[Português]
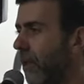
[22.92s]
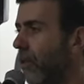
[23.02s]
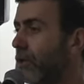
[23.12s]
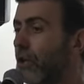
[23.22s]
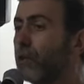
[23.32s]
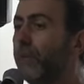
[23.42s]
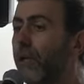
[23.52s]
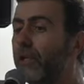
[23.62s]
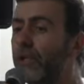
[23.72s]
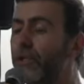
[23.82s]
Quais são as
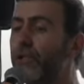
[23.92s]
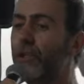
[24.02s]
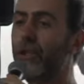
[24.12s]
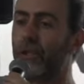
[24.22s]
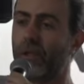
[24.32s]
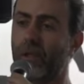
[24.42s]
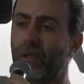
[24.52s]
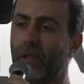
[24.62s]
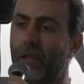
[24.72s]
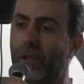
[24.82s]
políticas de
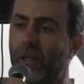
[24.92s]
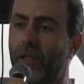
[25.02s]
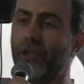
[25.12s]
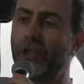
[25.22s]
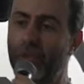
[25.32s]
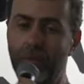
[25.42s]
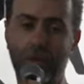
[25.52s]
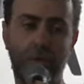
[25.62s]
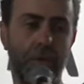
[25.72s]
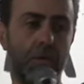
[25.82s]

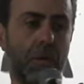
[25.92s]
estímulo?